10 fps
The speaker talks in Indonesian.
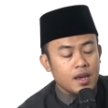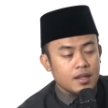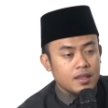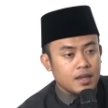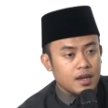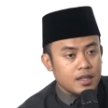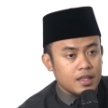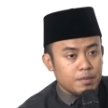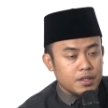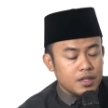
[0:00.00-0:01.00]
Ketika
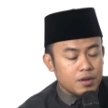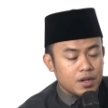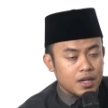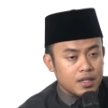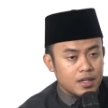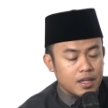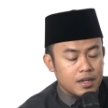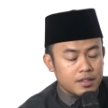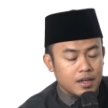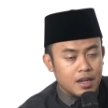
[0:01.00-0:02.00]
kita menjauhkan diri
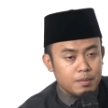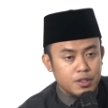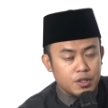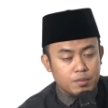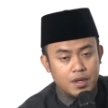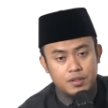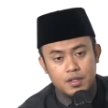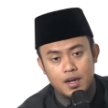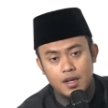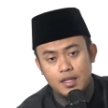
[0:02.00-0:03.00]
dari segala bentuk
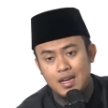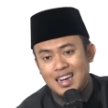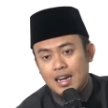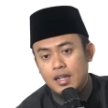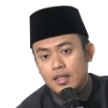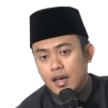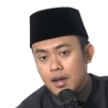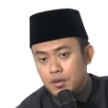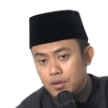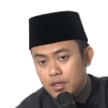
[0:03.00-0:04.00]
maksiat karena
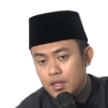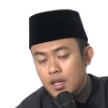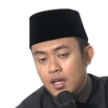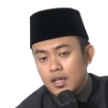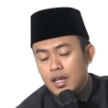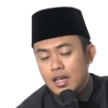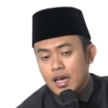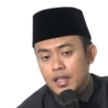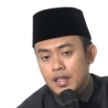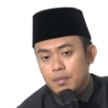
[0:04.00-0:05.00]
takut
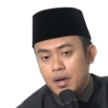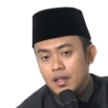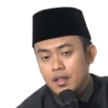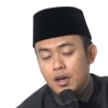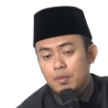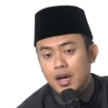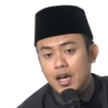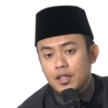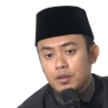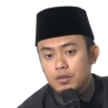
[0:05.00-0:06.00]
dari adab Allah,
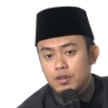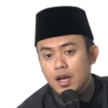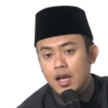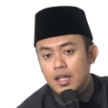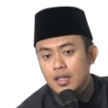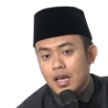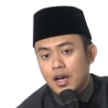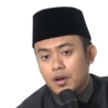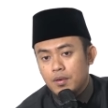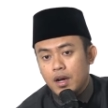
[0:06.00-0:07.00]
maka itu juga
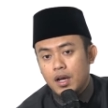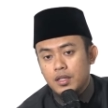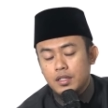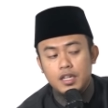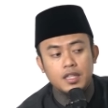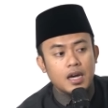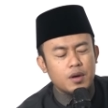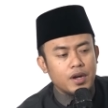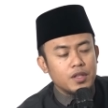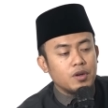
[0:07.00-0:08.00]
takwa. Jadi
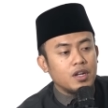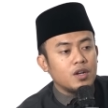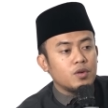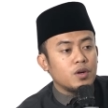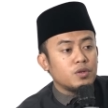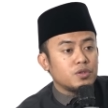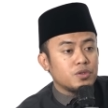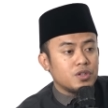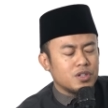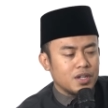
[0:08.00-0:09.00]
takwa itu ada dua
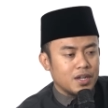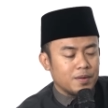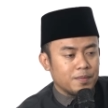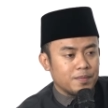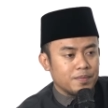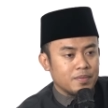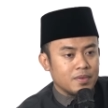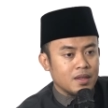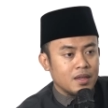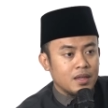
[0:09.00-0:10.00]
unsur ya.
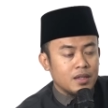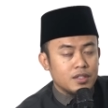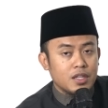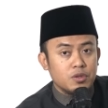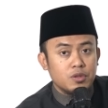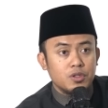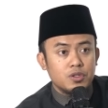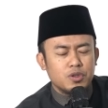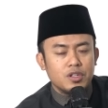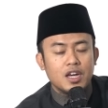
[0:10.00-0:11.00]
Satu
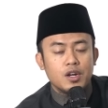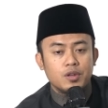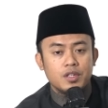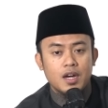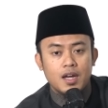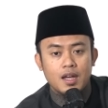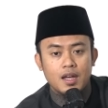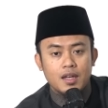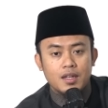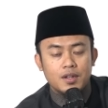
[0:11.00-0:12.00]
unsurnya roja,
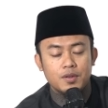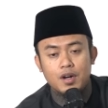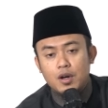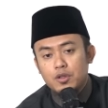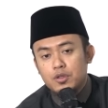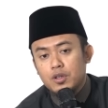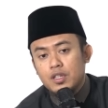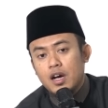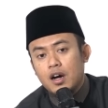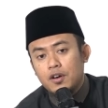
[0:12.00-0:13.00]
dua
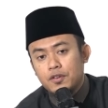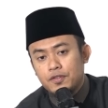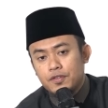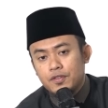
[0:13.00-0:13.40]
unsurnya khauf.